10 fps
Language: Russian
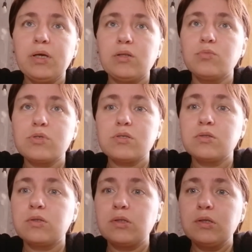Поэтому
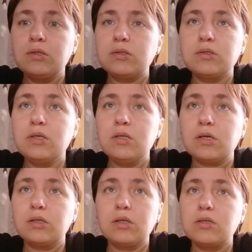этих
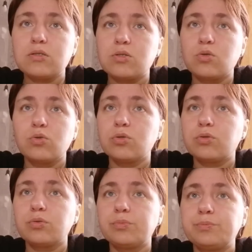денег она не стоит.
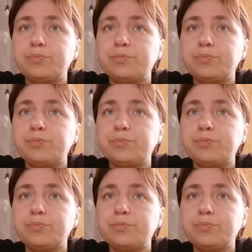